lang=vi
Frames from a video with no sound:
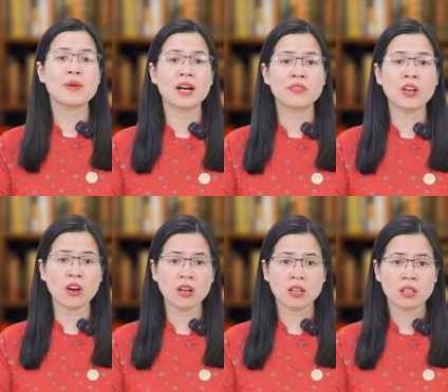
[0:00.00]
mà ở với
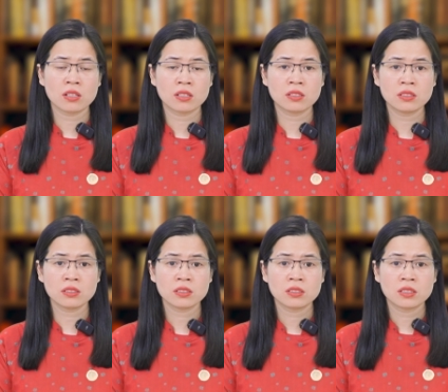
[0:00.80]
nó
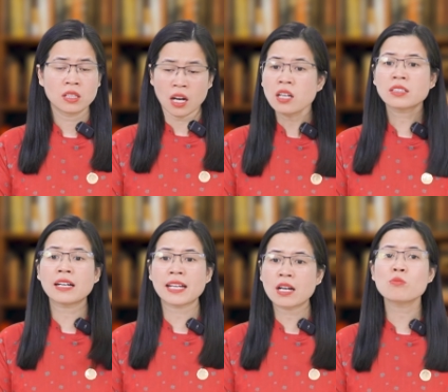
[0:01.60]
ừ. ờ
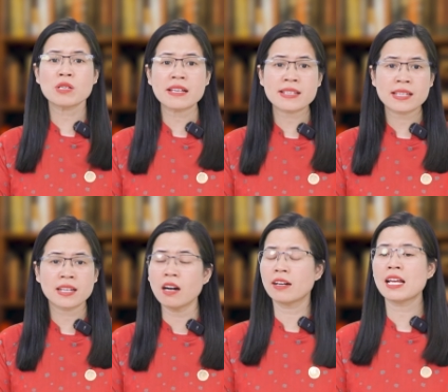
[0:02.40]
thằng này không ra gì
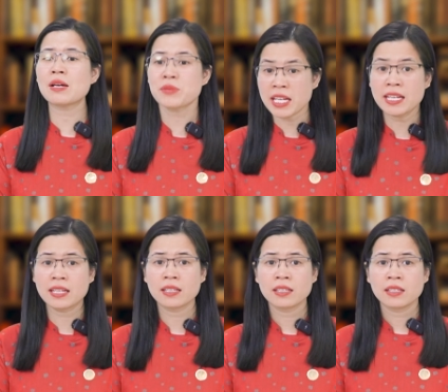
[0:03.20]
thì ở đây làm gì
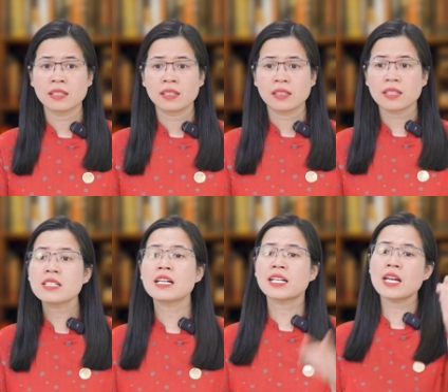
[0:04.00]

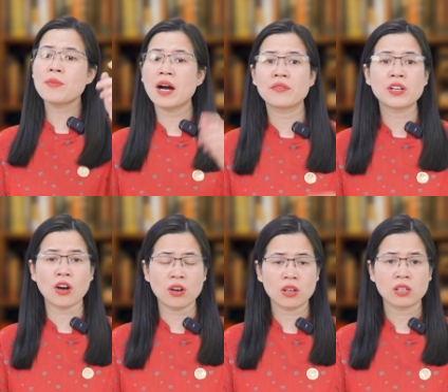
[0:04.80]
đi sang kia mà ở với
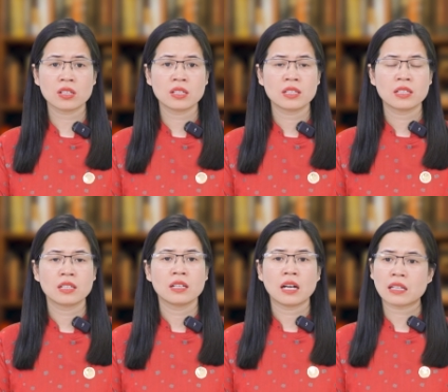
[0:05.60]
nó
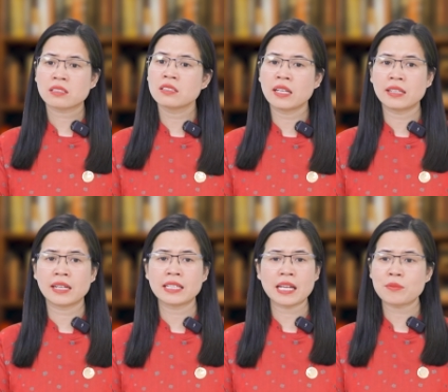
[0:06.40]
à, từ lần
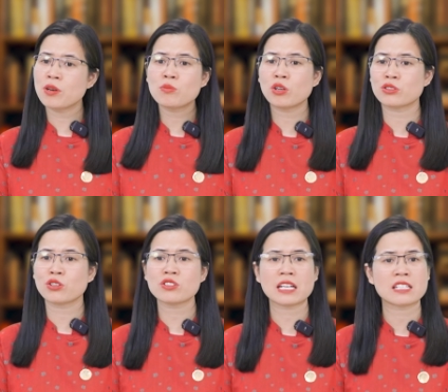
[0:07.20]
đấy em không còn
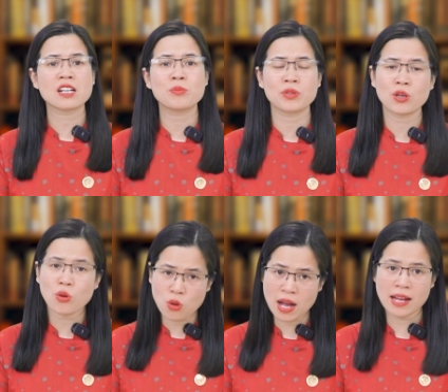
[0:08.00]
so sánh chồng nữa
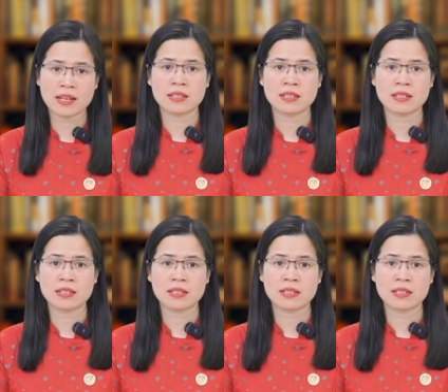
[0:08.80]
cô ạ à.